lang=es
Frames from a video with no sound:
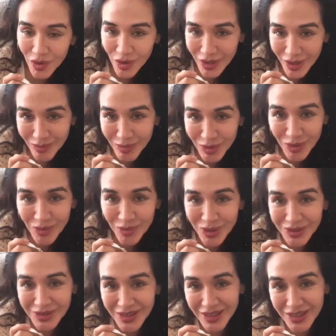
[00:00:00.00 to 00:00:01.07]
Hola, mi nombre
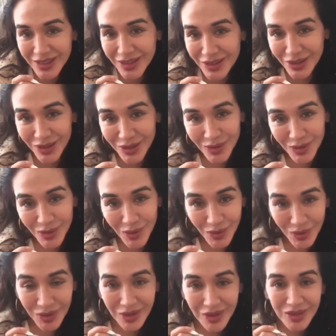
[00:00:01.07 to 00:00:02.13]
es Elene Tinco,
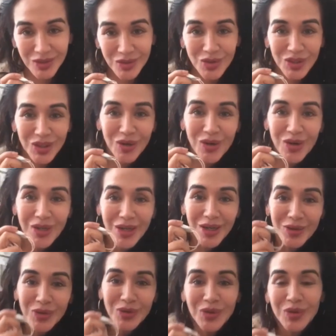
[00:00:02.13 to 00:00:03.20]
estoy
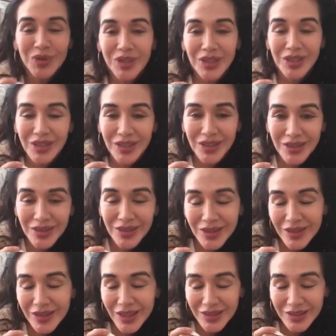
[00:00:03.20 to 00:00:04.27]
trabajando
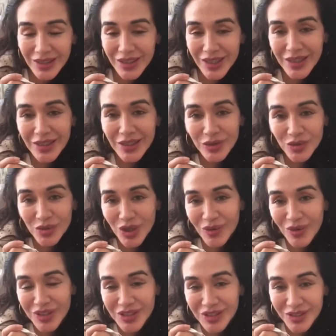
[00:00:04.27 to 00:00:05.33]
en la sala de lectura
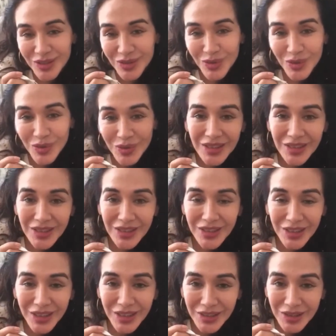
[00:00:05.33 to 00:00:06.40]
Vallecito
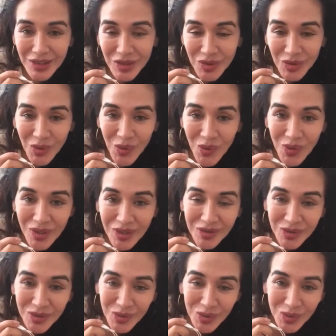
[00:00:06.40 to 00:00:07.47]
y resido en
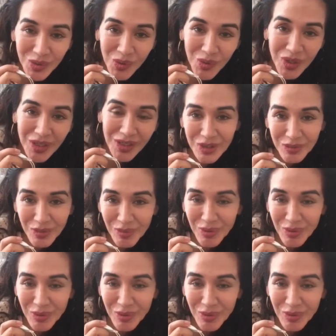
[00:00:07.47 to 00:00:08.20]
Surco, en Lima,